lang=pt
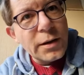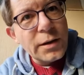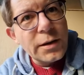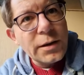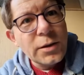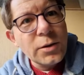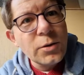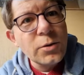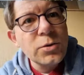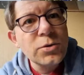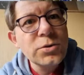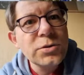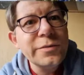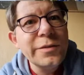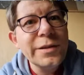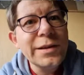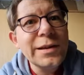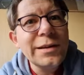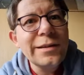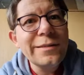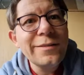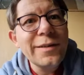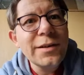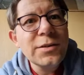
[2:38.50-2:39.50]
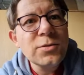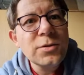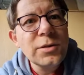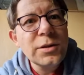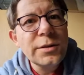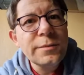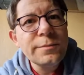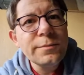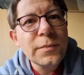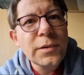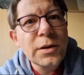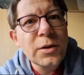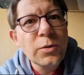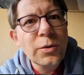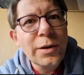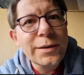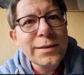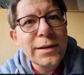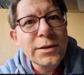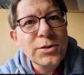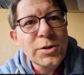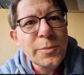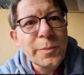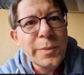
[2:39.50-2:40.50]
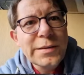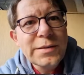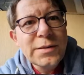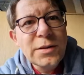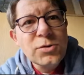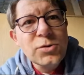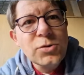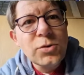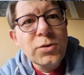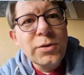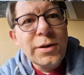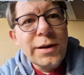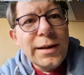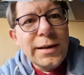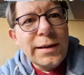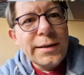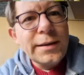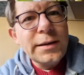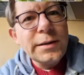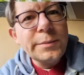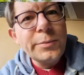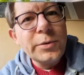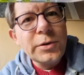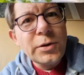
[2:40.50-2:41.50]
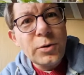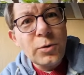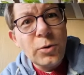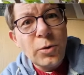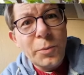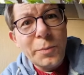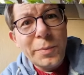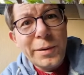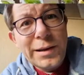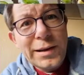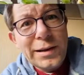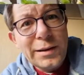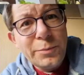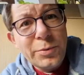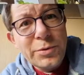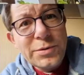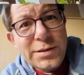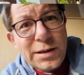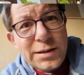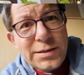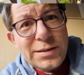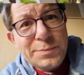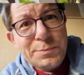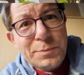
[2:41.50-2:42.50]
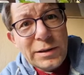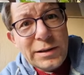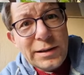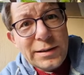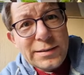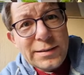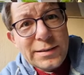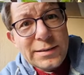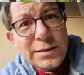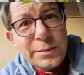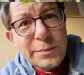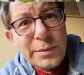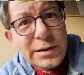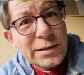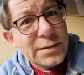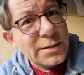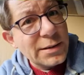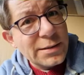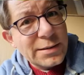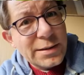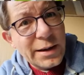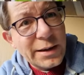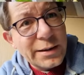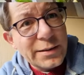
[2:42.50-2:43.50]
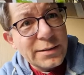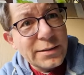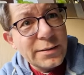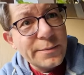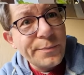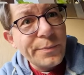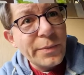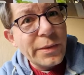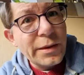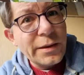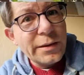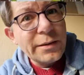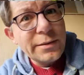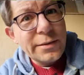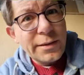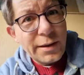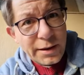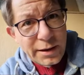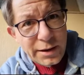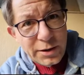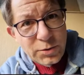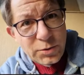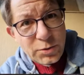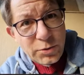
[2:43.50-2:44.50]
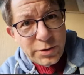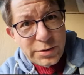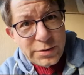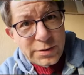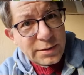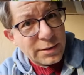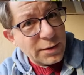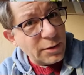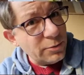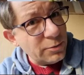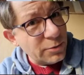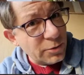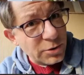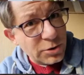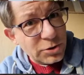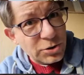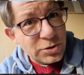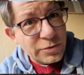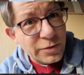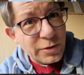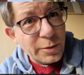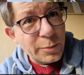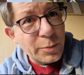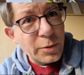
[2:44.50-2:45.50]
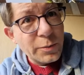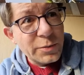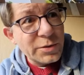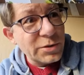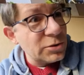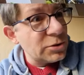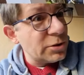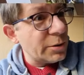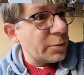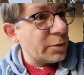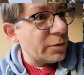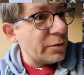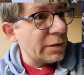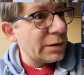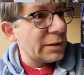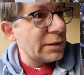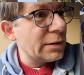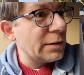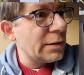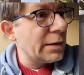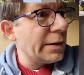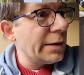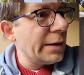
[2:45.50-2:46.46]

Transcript: Inclusive aquele vaso ali, eu até tinha pensado de colocar nele, porque eu comprei ele por seis pilas essa semana, seis reais. Tá caro as coisas, então quando a gente tiver uma promoção a gente aproveita.